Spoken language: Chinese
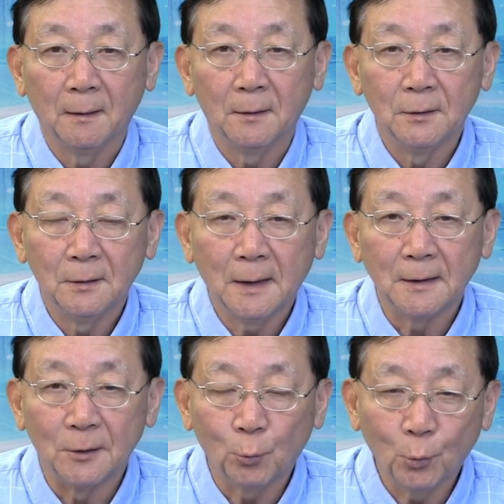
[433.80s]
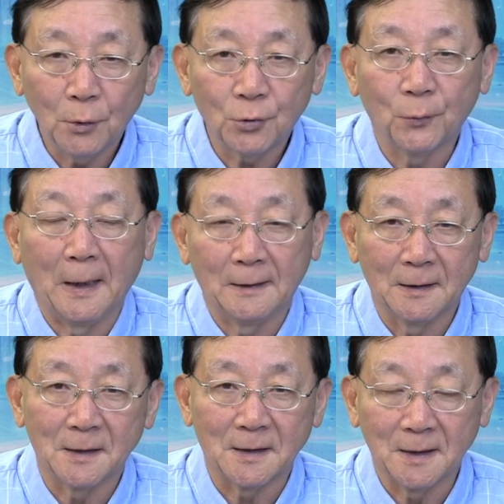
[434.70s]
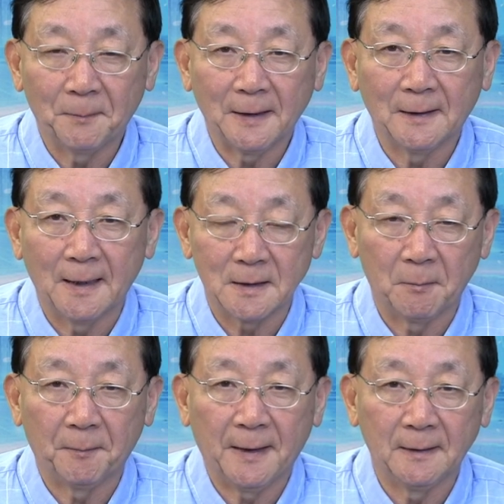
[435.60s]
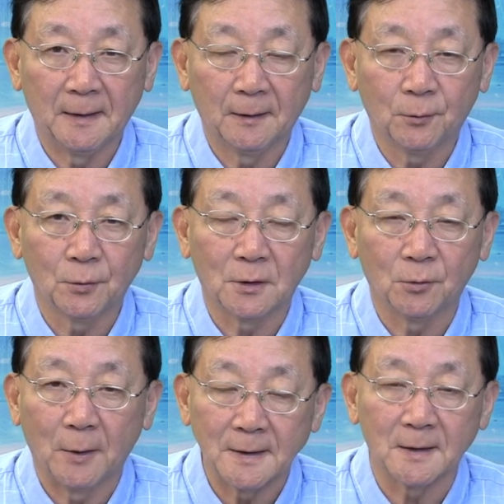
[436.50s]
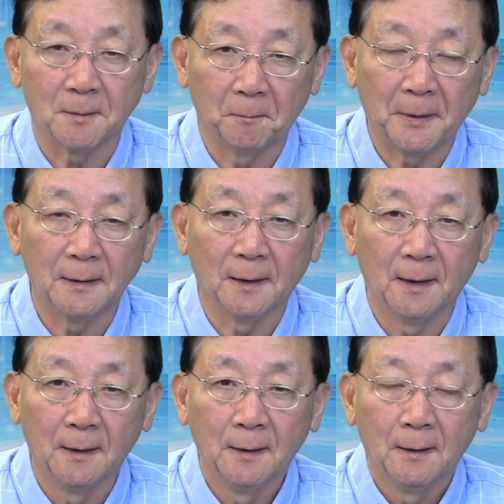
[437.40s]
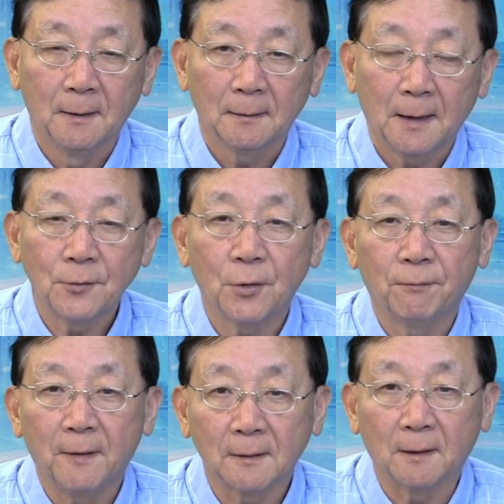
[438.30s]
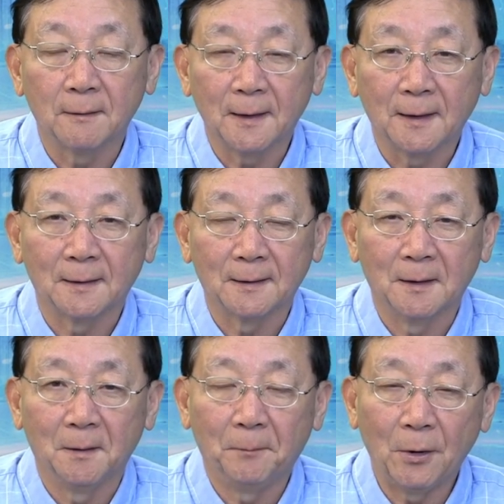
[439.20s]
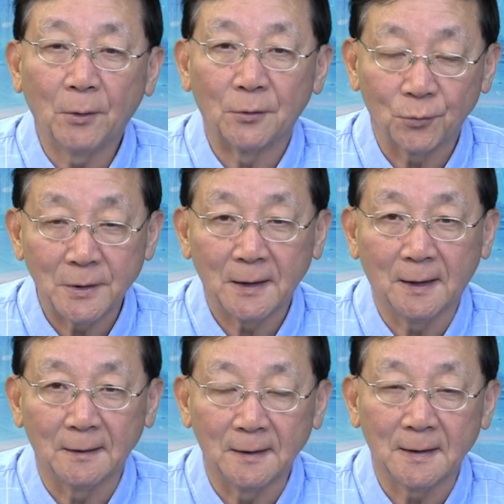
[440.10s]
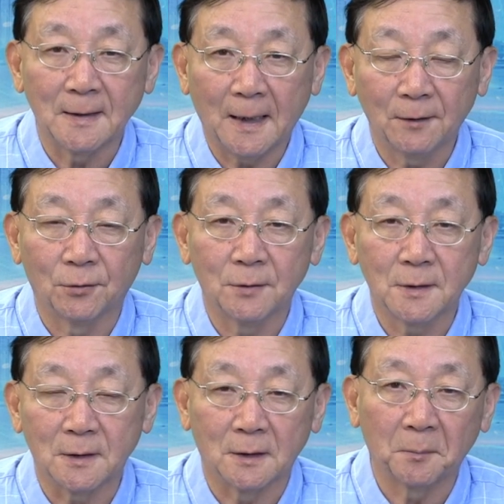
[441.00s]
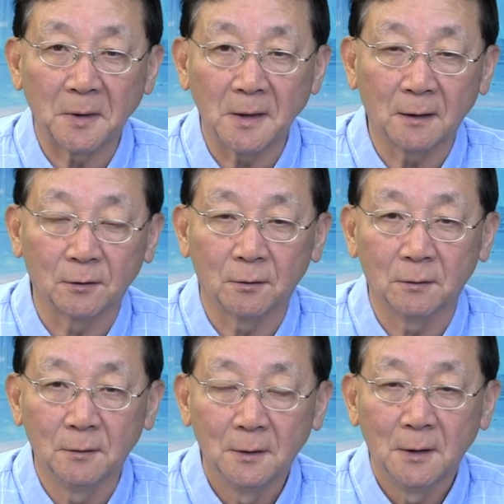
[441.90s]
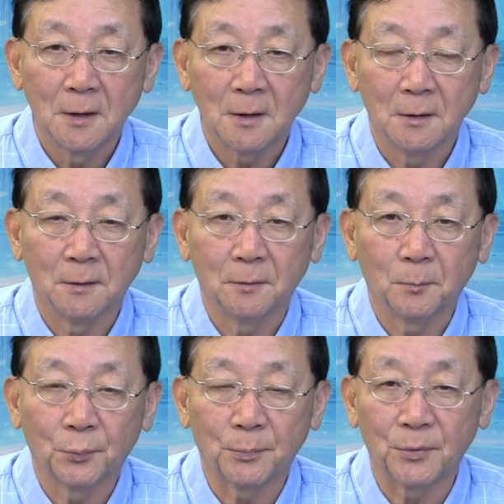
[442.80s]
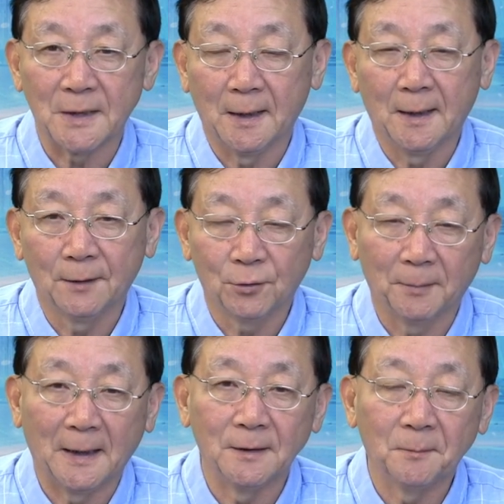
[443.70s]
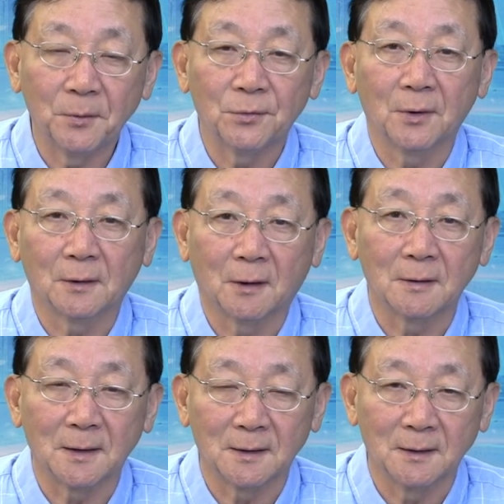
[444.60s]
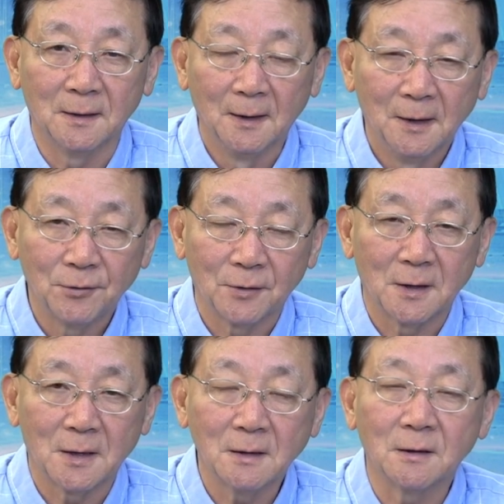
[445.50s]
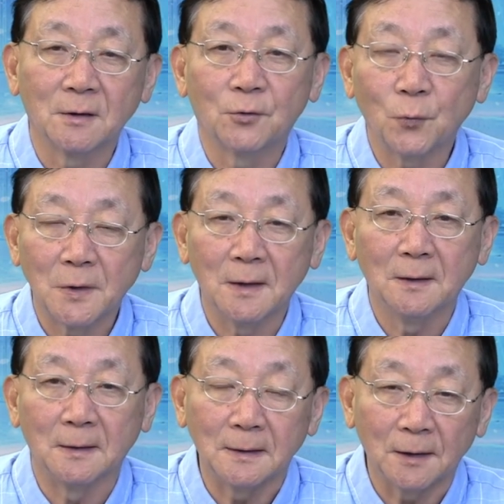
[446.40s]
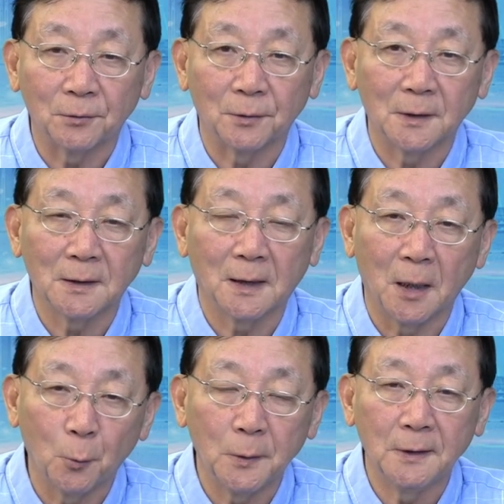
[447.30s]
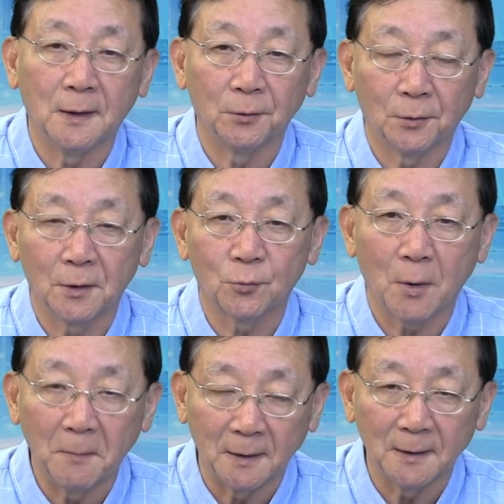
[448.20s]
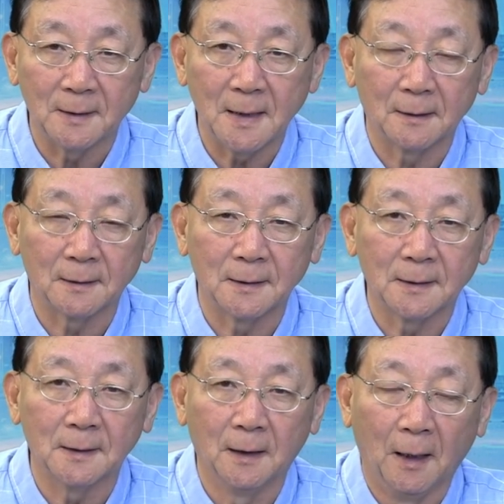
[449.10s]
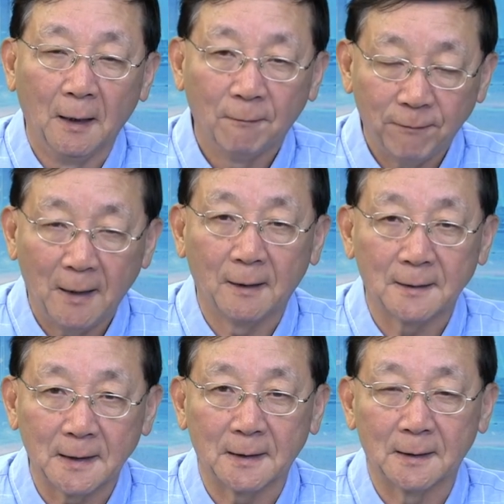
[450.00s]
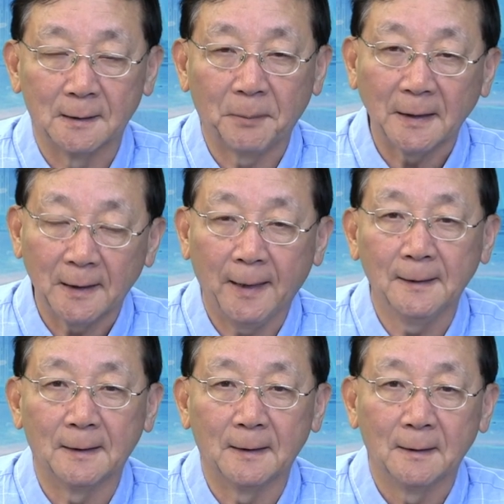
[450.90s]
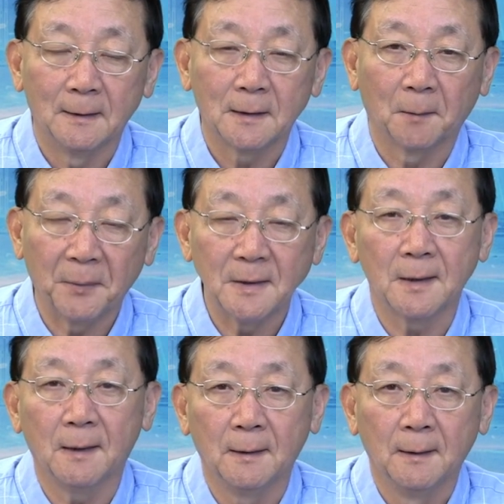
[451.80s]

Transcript: 那你多出来的这些胚胎怎么办呢？或者是卵子怎么办呢？他就要放到那个保管中心啊！你在家里头自己的冰箱里头是那不行不行啊，对吧？你必须要到这个就是生殖中心，人家有一个恒温的，有一个专门的这样的一个放这个胚胎的这个冰箱。